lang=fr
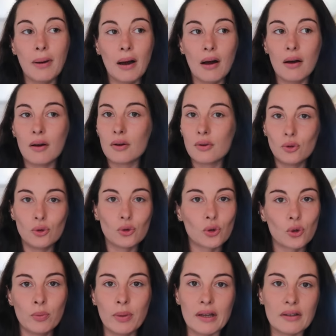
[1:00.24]
pas une
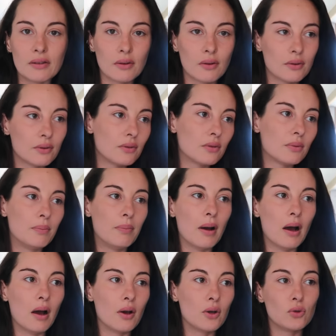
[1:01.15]
rue passante,
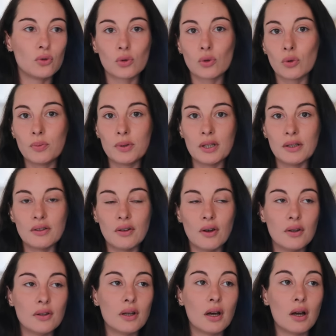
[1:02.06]
pas une rue
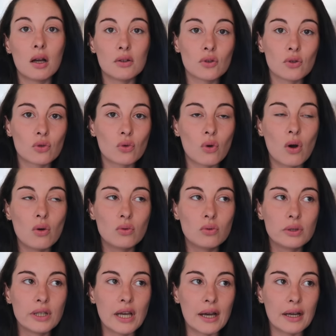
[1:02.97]
piétonne, un endroit
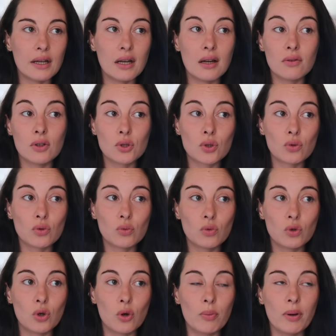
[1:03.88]
où garer la voiture de
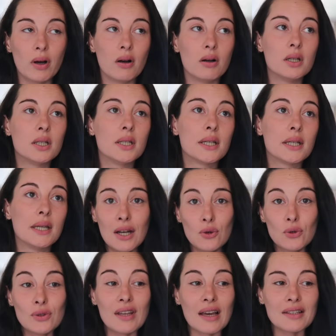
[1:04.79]
mon copain. Et
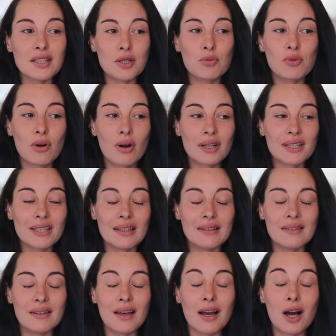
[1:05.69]
le dernier point qui
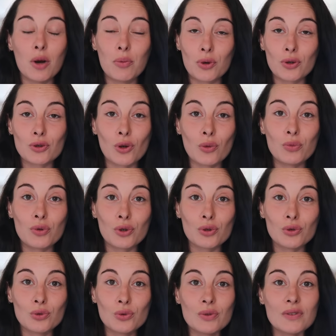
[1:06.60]
était important
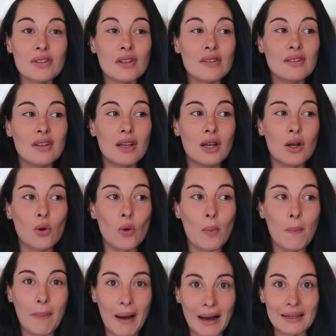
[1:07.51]
pour nous c'était le
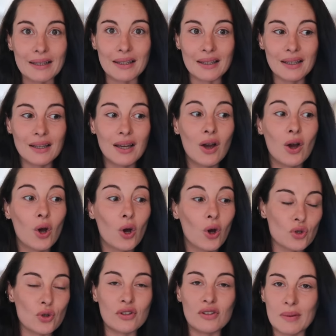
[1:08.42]
parquet.
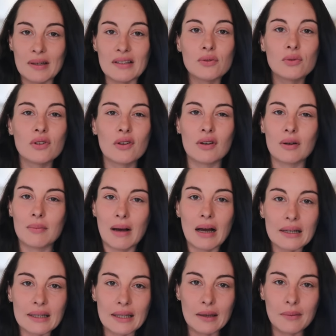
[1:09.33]
Je sais pas si vous avez
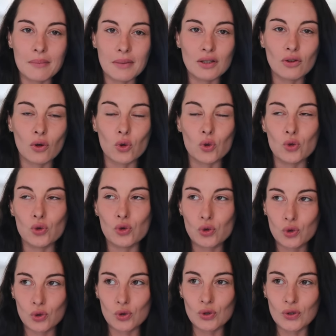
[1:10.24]
remarqué mais dans le
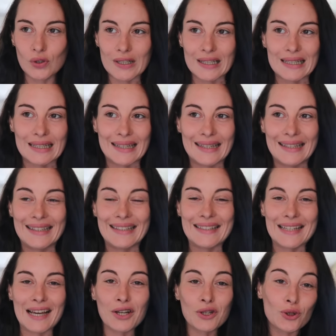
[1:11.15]
sud il
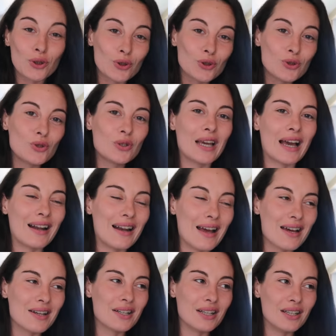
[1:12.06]
n'y a que du
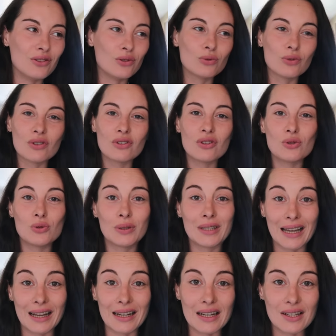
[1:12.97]
carrelage et souvent c'est du
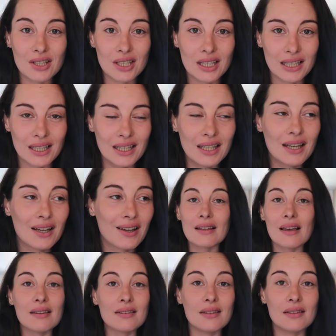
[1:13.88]
carrelage gris.
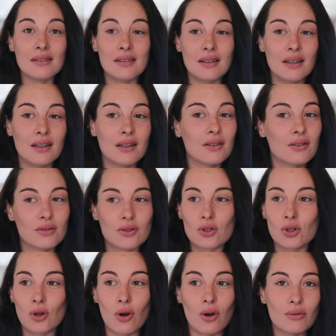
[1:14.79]
Ça c'était
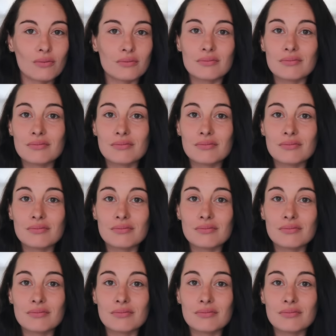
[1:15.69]
genre